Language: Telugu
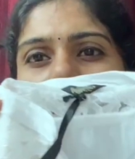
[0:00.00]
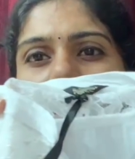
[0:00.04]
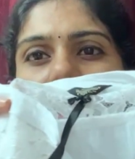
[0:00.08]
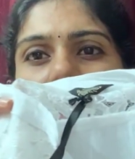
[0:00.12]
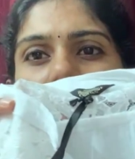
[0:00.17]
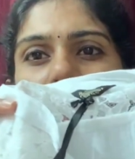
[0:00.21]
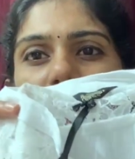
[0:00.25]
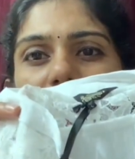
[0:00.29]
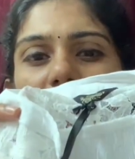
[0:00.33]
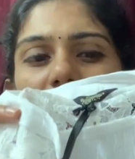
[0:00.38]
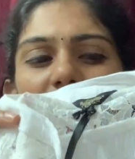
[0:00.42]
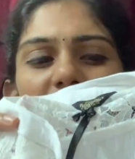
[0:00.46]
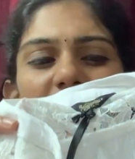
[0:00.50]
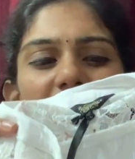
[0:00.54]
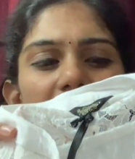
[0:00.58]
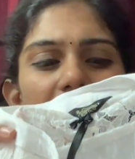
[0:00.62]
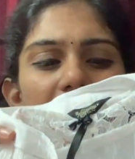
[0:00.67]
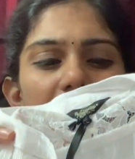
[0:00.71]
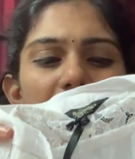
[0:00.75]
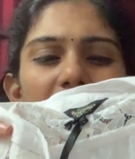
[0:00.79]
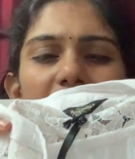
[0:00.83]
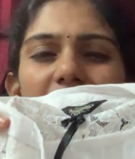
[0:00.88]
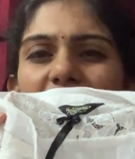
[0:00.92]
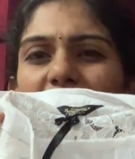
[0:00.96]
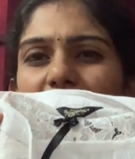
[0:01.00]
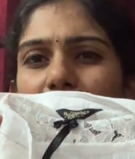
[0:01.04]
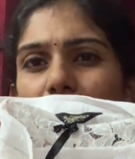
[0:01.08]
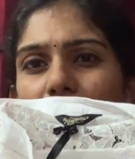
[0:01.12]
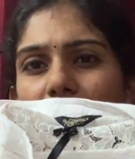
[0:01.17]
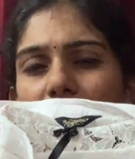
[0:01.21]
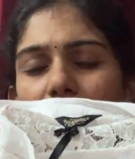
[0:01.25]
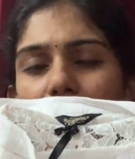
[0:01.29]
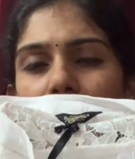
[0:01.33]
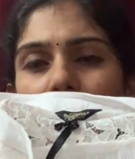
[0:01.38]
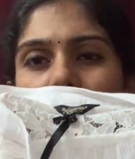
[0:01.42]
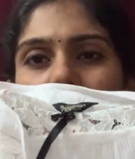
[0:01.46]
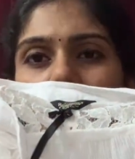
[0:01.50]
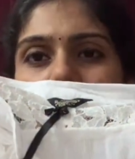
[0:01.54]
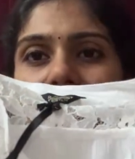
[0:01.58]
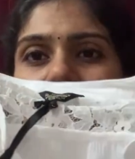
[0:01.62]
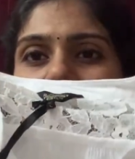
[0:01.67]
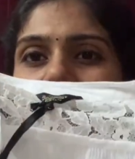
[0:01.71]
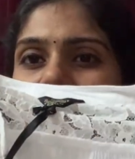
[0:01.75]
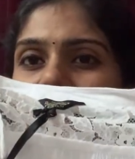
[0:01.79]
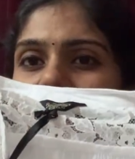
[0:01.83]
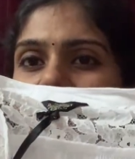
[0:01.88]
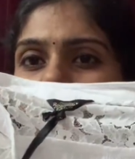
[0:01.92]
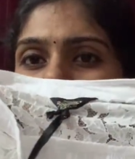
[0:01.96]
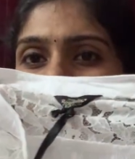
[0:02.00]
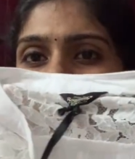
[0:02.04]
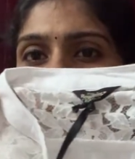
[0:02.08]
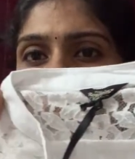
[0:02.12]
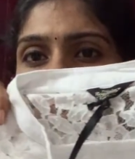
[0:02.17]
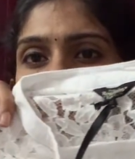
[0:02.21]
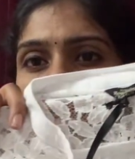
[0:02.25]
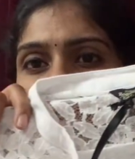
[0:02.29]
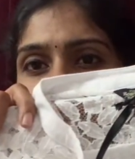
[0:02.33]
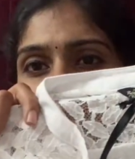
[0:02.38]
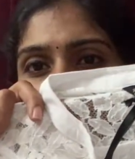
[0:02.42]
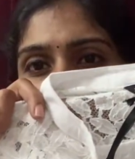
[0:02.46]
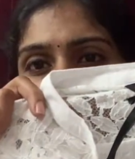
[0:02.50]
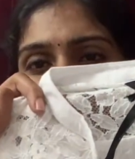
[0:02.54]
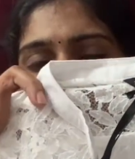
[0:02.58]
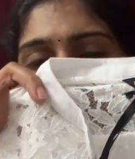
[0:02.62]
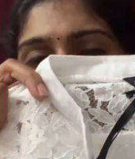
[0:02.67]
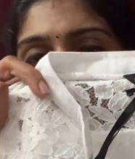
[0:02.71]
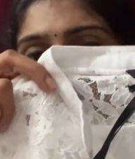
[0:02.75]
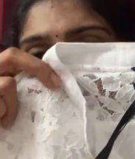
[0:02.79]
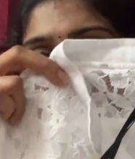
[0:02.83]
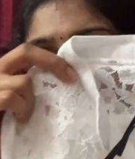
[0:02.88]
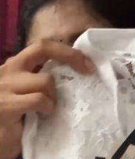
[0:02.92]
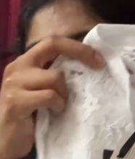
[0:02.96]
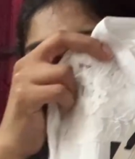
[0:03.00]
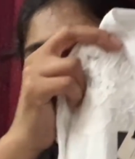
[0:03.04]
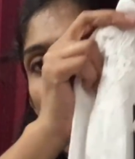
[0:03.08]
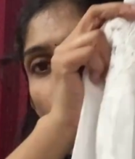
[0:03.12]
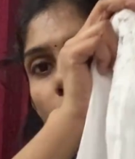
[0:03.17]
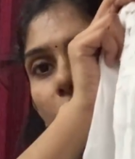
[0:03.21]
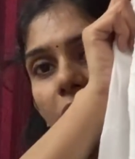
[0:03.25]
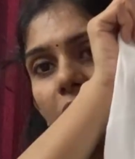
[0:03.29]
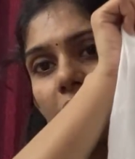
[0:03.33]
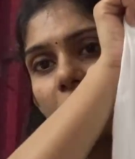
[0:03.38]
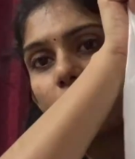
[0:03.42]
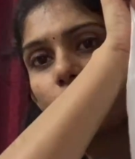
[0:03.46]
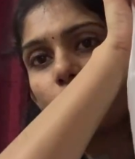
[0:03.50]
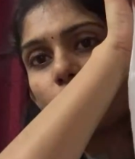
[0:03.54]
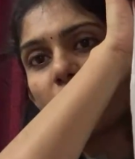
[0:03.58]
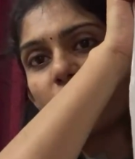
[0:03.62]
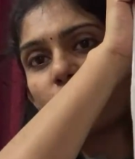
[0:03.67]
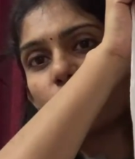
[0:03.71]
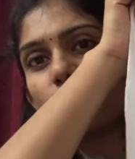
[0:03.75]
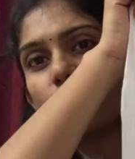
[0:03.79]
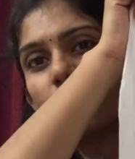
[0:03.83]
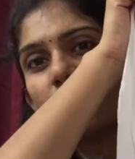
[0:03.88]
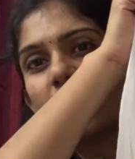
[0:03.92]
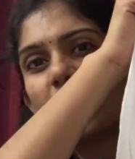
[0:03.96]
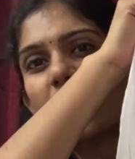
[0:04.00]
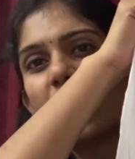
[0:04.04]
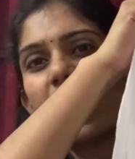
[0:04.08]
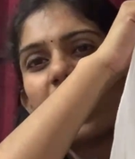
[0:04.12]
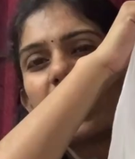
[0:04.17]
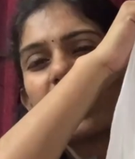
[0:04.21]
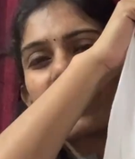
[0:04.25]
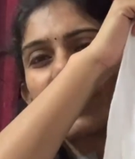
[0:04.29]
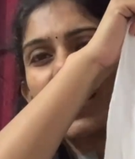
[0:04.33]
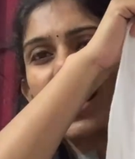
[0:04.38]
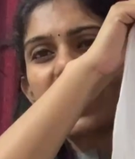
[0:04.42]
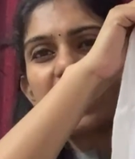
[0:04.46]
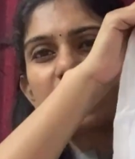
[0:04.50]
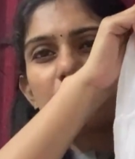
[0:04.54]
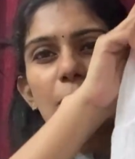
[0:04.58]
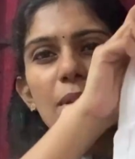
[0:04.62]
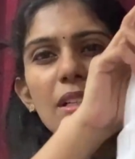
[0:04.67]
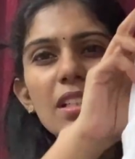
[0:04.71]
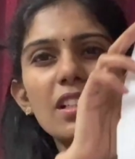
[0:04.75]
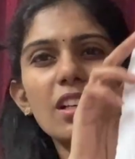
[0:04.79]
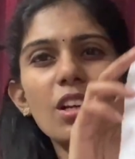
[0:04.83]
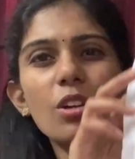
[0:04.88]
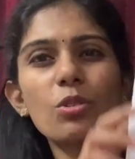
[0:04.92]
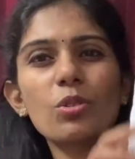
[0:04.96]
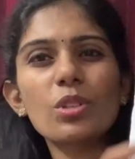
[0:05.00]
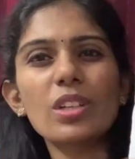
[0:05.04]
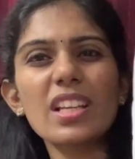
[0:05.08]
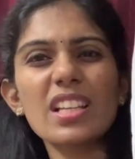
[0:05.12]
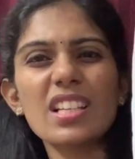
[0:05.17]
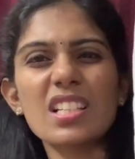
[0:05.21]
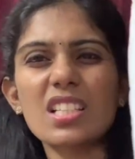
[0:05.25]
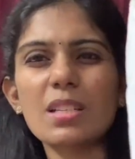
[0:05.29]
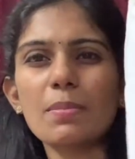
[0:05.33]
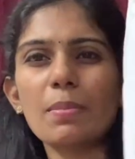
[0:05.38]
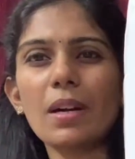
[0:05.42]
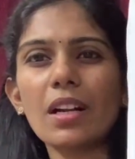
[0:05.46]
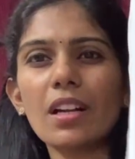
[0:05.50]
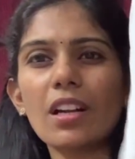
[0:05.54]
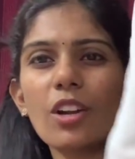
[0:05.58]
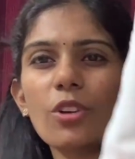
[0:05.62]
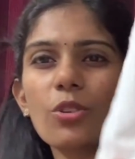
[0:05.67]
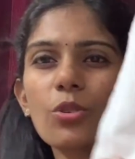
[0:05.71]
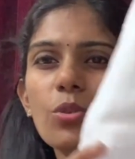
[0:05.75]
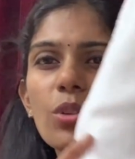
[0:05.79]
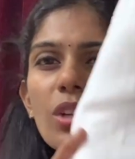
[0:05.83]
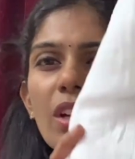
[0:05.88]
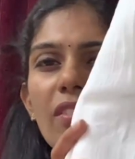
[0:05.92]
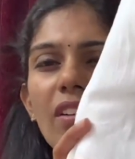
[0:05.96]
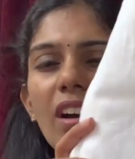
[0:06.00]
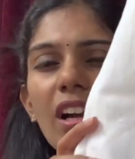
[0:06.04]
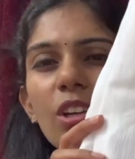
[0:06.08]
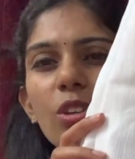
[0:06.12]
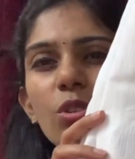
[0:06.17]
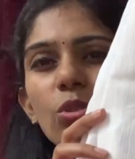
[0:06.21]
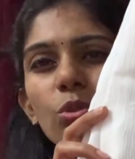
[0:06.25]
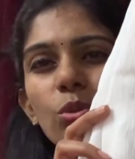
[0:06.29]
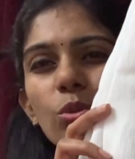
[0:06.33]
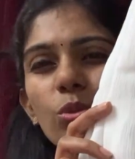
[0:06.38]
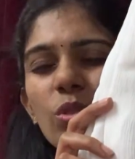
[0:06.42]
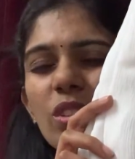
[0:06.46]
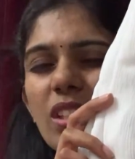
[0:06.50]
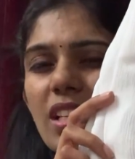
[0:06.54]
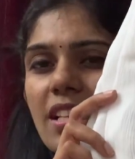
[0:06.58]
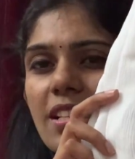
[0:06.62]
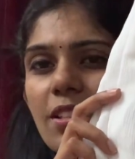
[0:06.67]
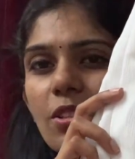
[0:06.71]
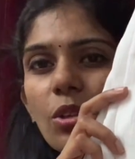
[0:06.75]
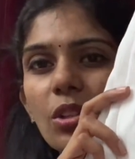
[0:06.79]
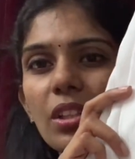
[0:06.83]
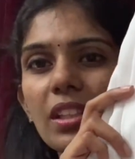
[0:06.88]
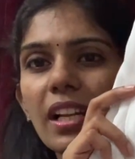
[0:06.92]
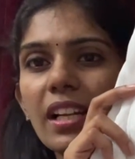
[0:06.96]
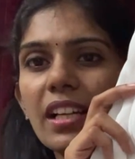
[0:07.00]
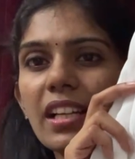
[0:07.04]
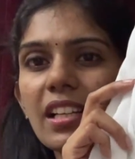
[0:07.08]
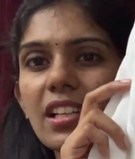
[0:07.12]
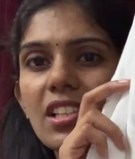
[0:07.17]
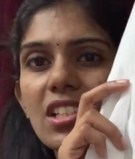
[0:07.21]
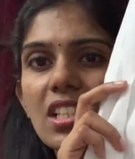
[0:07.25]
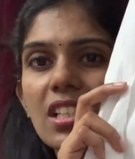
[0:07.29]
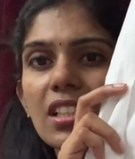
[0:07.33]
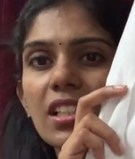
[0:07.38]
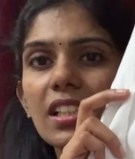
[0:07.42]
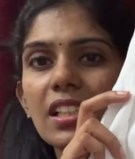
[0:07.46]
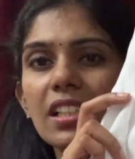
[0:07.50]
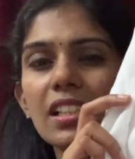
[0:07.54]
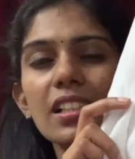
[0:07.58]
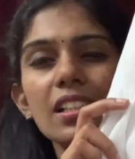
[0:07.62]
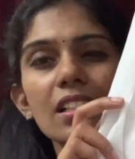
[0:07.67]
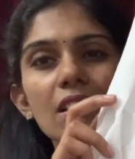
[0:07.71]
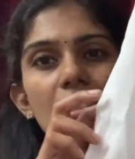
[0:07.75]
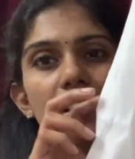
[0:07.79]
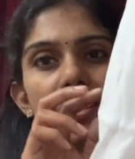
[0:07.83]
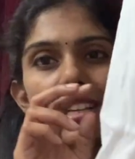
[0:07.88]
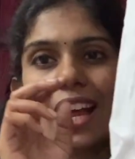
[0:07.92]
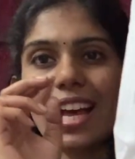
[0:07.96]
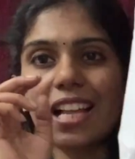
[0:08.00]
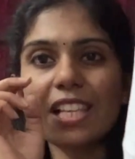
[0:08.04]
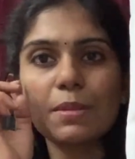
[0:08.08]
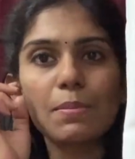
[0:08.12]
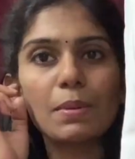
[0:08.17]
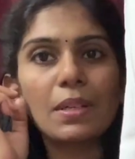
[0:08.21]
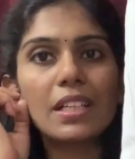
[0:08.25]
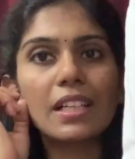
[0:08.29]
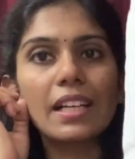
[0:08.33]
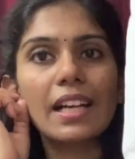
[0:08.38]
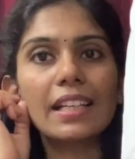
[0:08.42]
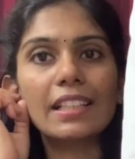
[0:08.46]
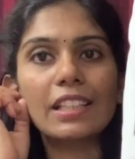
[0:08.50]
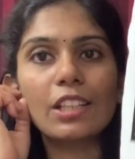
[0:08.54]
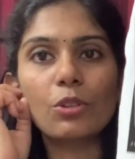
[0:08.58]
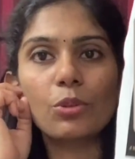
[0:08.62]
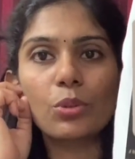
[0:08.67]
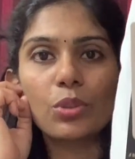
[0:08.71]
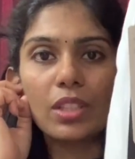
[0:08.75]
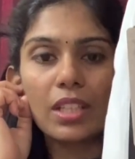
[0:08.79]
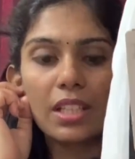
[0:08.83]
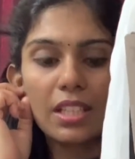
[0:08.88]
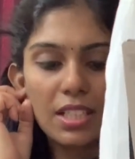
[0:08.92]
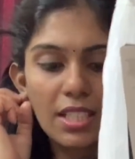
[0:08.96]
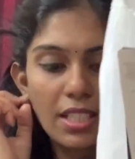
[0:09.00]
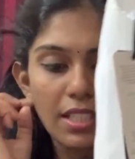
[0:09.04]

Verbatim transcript: గా ఉందండి కానీ మనం రైట్ ఇన్నర్తో పేరప్ చేస్తే ఏమీ ఆక్వర్డ్గా ఉండదు గా ఉంటే ఇష్టపడను అనుకునే వాళ్ళు తీసుకోవద్దండి ఈ షర్ట్ గా అయితే ఉంది ఈ